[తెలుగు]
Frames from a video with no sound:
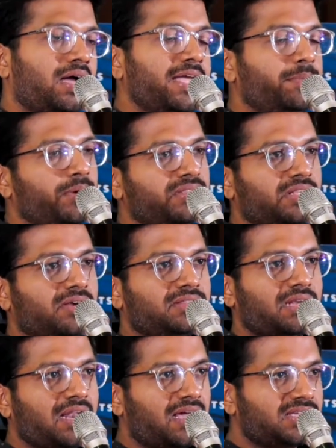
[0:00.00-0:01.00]
అయిపోయిన
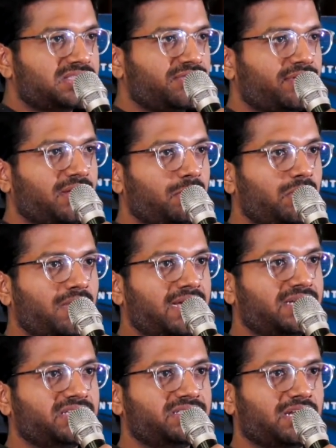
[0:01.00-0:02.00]
తర్వాత లాస్ట్ ఫ్రేమ్లో
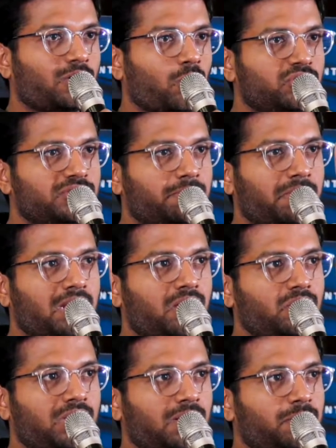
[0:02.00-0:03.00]
వెంకటేష్ గారు క్లోజప్ అలా
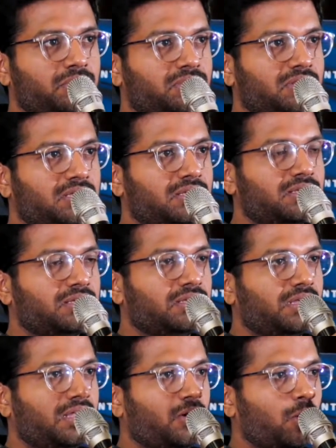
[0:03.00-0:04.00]
అవుట్ వెళ్ళిపోతుంది
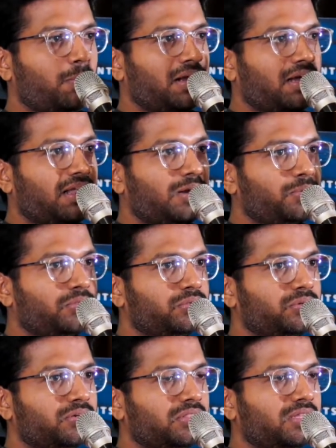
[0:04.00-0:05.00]
లోపలికి అలా వెళ్ళిపోతూ
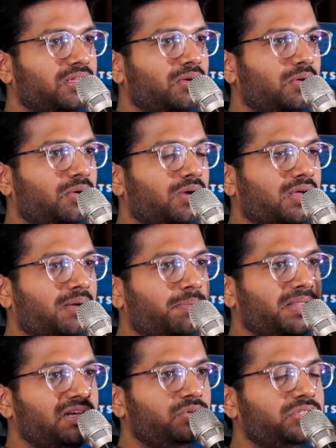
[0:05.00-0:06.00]
ఉంటుంది ఒక
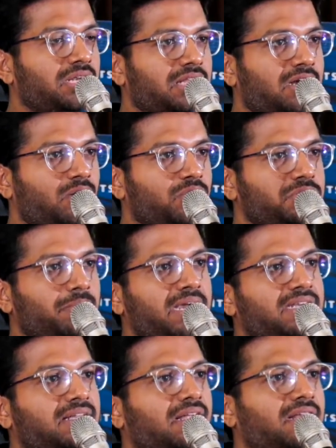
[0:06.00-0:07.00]
పది నిమిషాలు దాంట్లోంచి
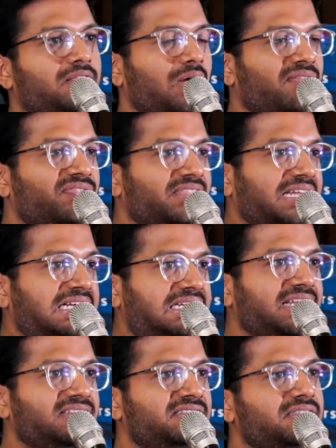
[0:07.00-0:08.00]
బయటకు రాలేదు అంత
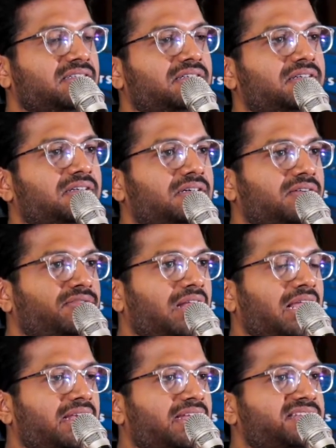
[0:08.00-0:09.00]
ఇంటెన్స్
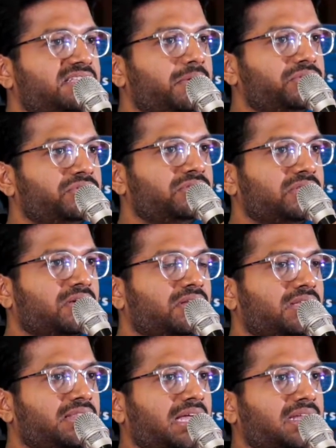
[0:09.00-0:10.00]
ఫీల్ అయ్యాను నేను సినిమా చూసిన
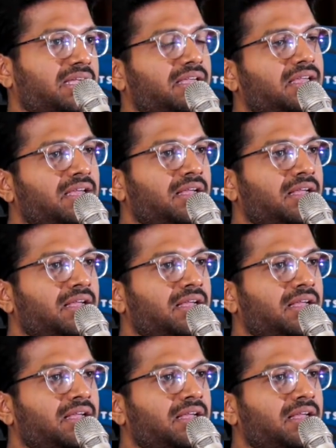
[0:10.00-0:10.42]
తర్వాత దానికి